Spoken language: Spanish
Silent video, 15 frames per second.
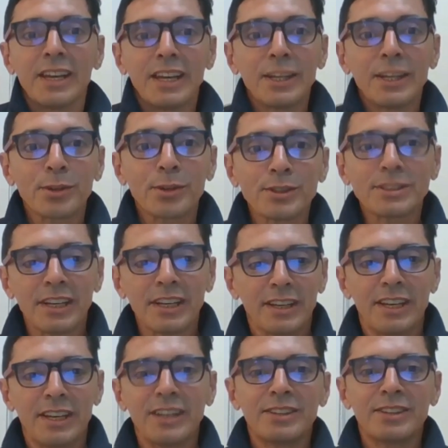
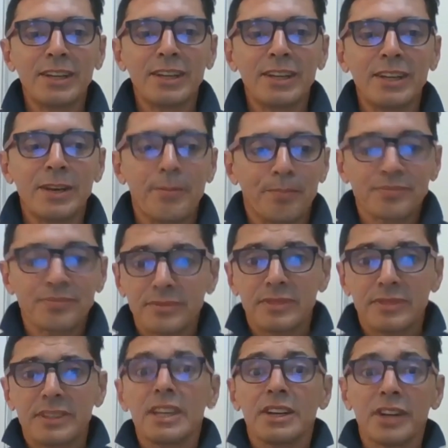Entonces, este,
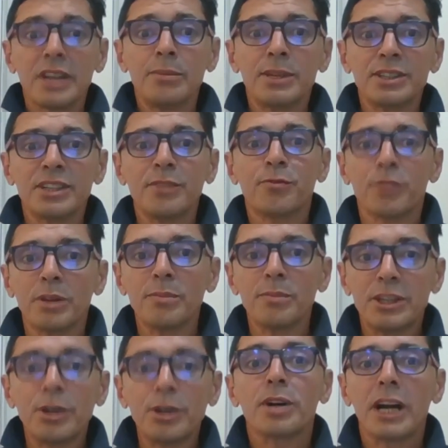realmente fue
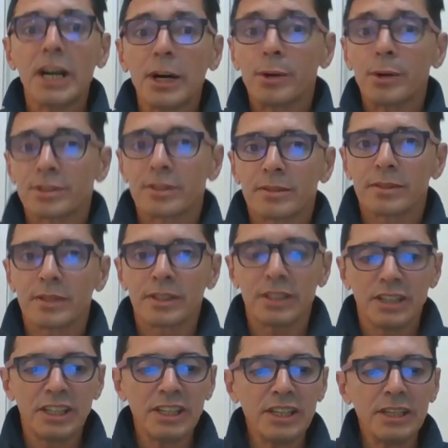medio caos.
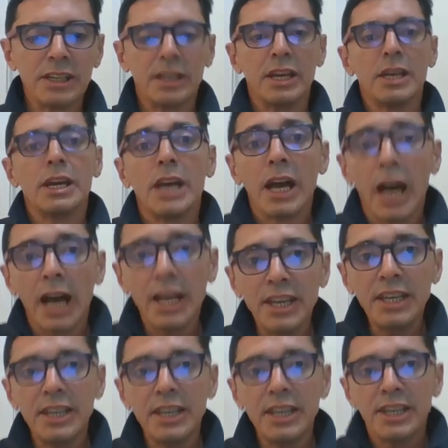Y
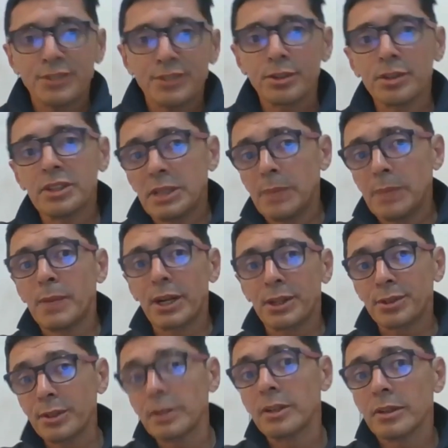ahí eso
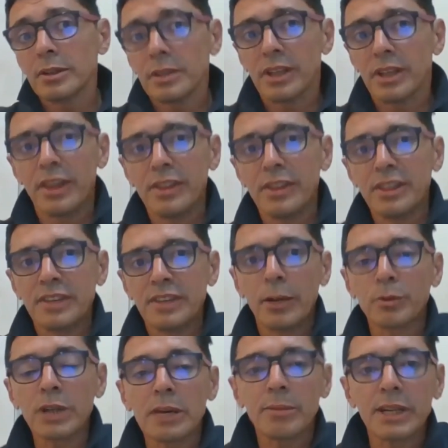despertó de
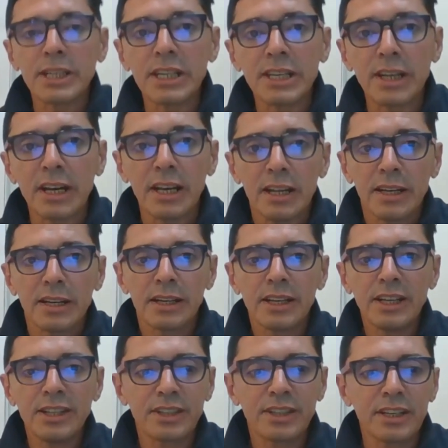alguna manera
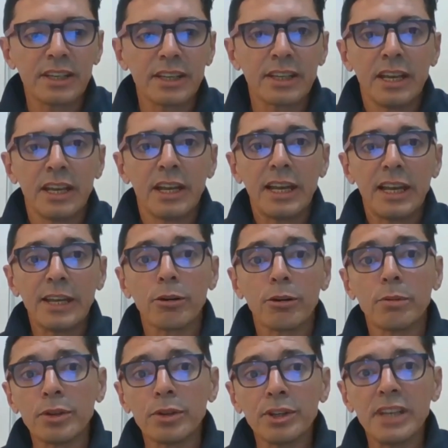este, la
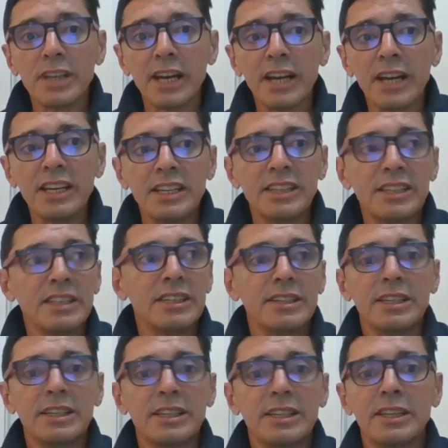incomodidad
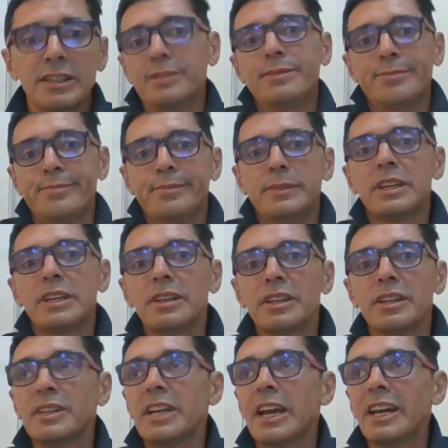y,
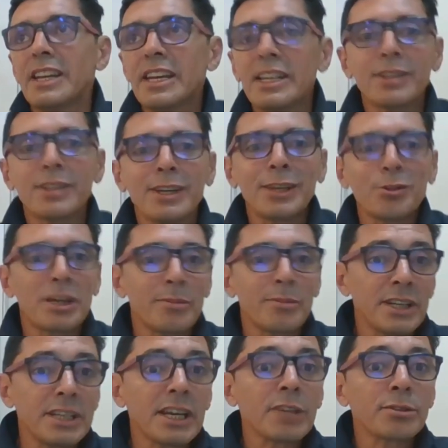de, la gente, doña
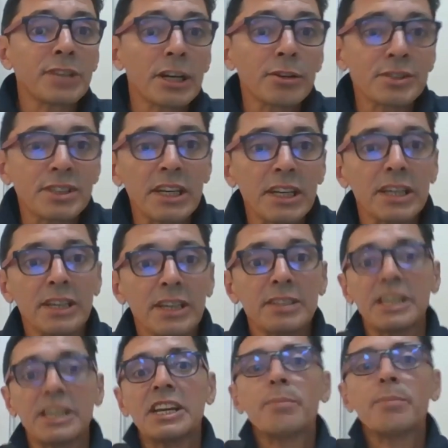María, doña José, que
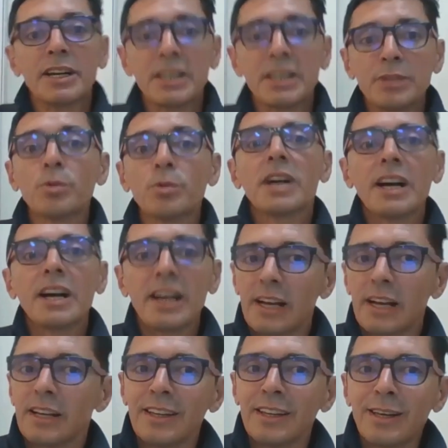capaz que
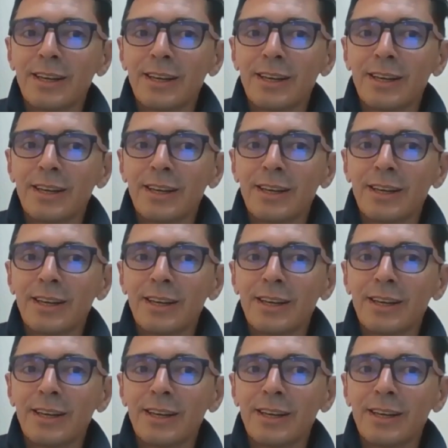nunca